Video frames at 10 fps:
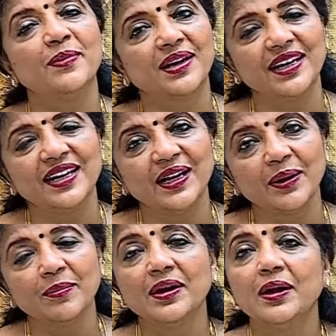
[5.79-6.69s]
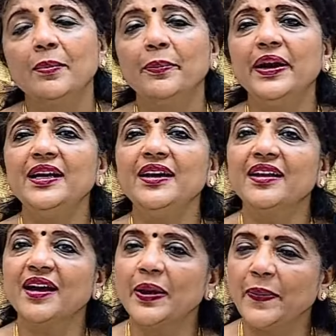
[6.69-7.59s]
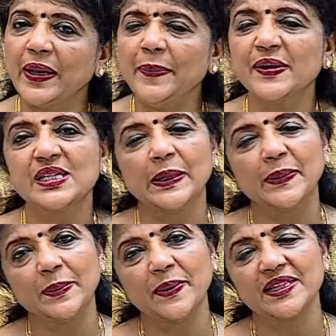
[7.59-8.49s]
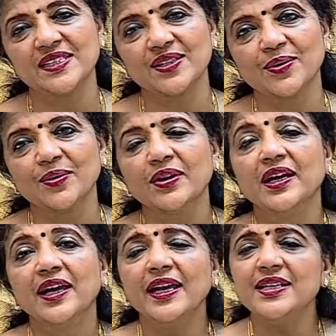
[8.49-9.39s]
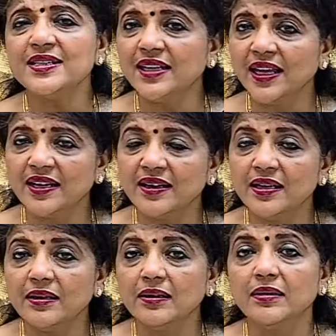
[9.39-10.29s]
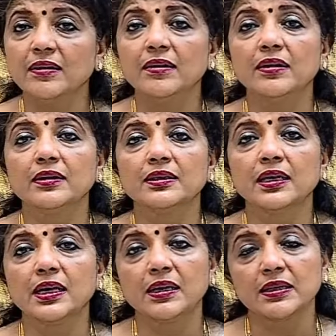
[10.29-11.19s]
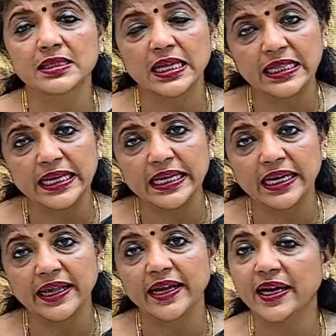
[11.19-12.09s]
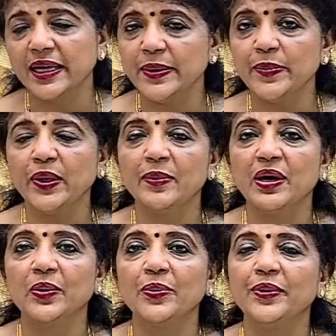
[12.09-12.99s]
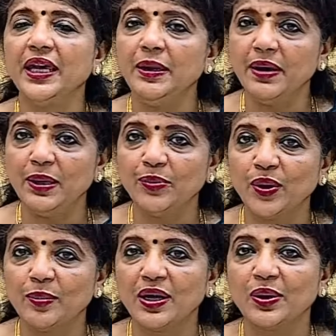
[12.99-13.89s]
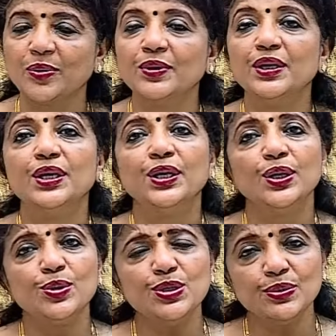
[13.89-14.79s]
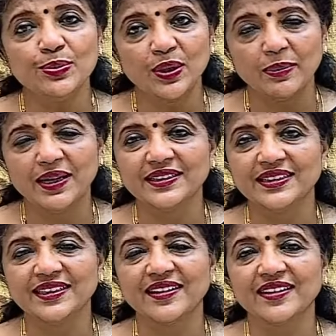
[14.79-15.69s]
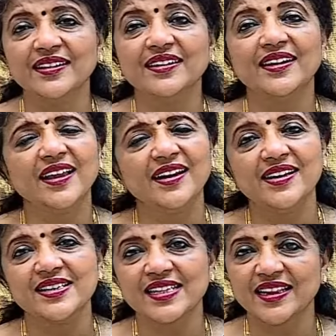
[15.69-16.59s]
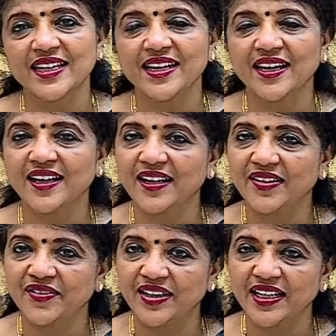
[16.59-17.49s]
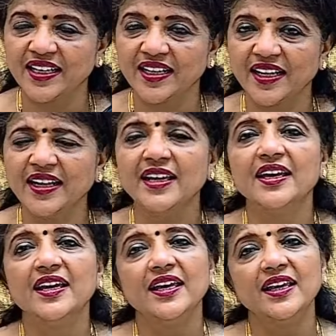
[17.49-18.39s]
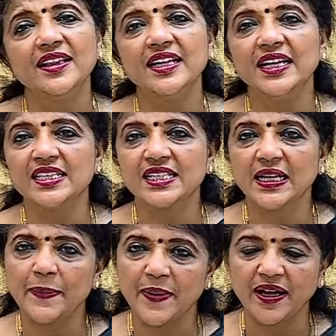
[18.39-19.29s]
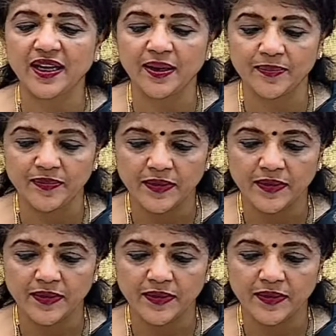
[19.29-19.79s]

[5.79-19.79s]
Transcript: மகளிர் நலம் பெண்களுக்கான பல பிரச்சனைகளை பற்றி பார்த்துட்ருக்கோம் இன்று நேர்கள் தங்கள் சந்தேகங்களை கடிதம் மூலமாகவும் இமெயில் மூலமாகவும் யூடியூப் மூலமாக எழுதியிருக்காங்க நேர்களின் சந்தேகங்களுக்கான விளக்கங்களை இந்த நிகழ்ச்சியில் பார்க்கலாம்